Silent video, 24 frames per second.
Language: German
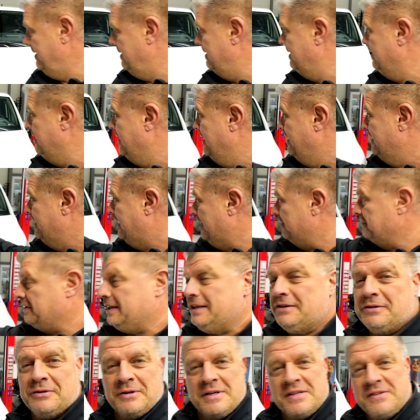Ah. Der
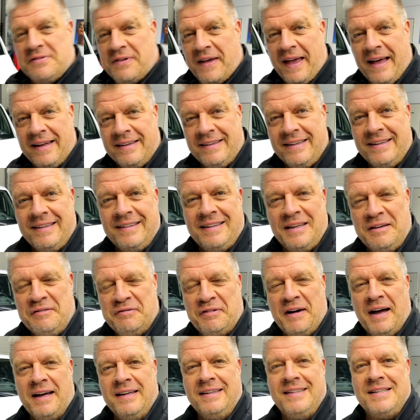Vito ist fertig, den
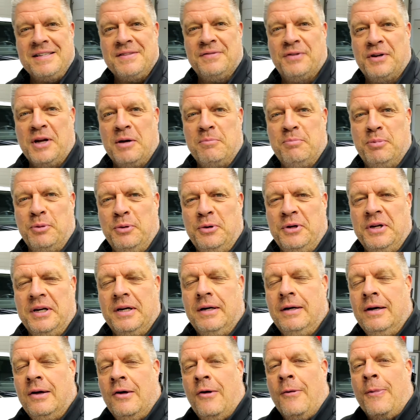fahre ich jetzt von der
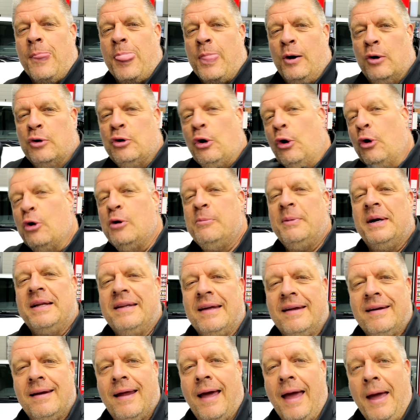Bühne und hole mir
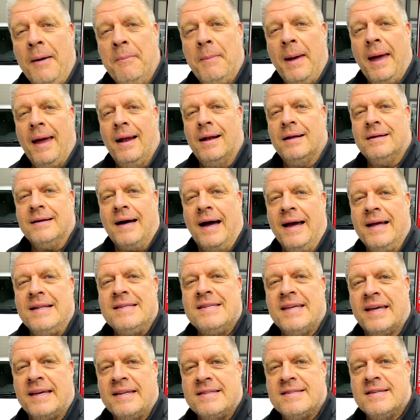den
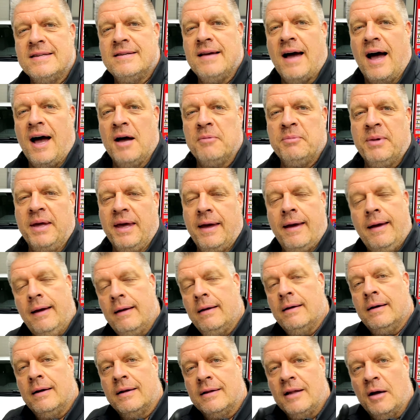ML63 AMG.
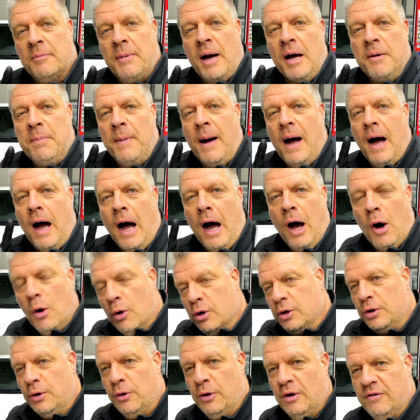Da machen wir auch
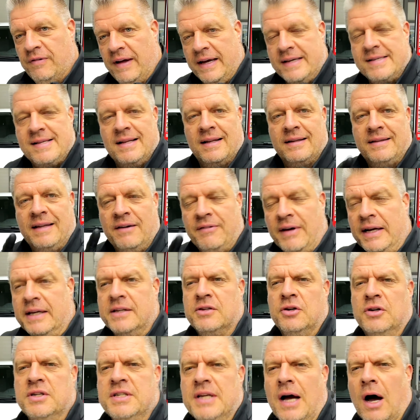einen Ölwechsel. Da werde
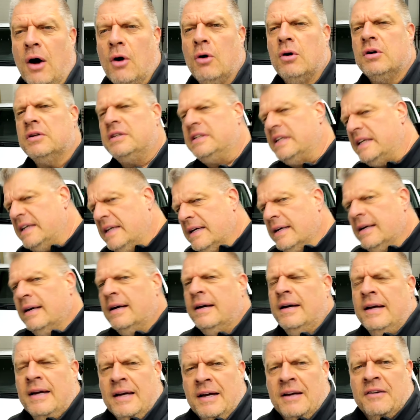ich euch auch die
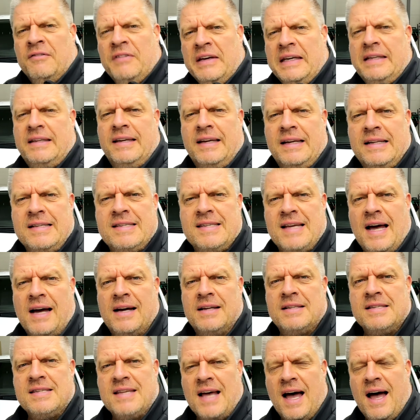wichtigen
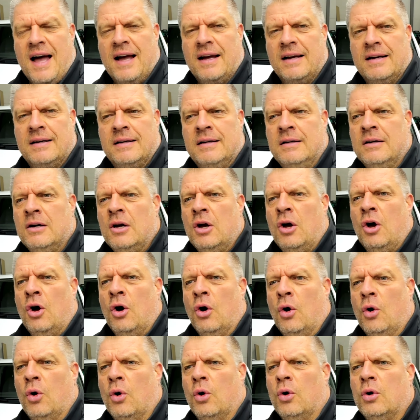Sachen sagen.
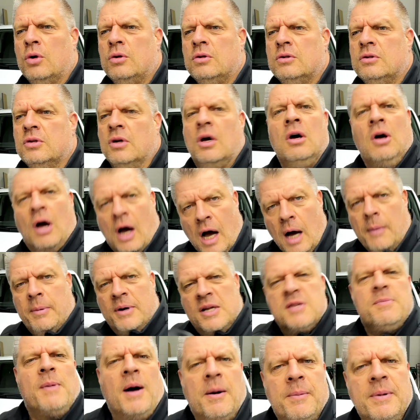Und, aber
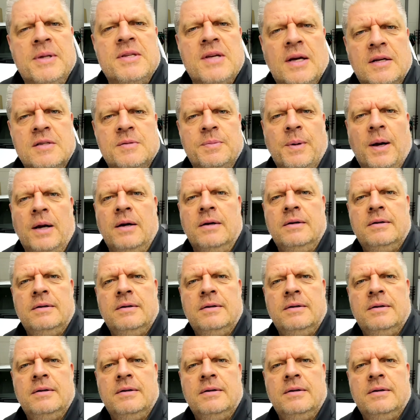das machen wir jetzt erstmal.